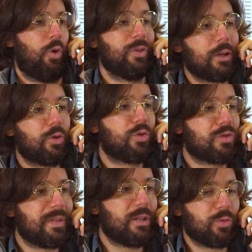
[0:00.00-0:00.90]
On n'a que
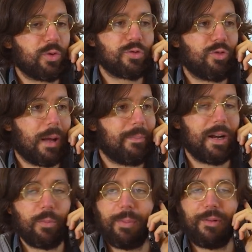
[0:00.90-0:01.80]
200 millions de doses, je vous le
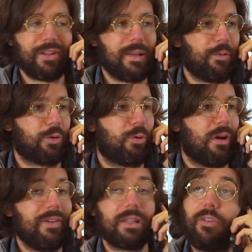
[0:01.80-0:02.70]
rappelle, on ne peut pas faire n'importe
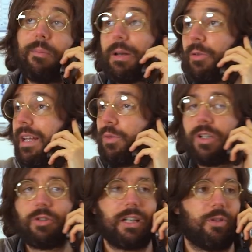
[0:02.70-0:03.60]
quoi avec, on ne va pas le donner à tous
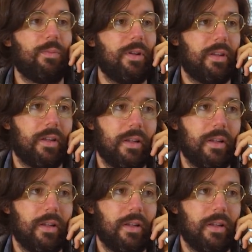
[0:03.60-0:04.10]
les gens qui le demandent.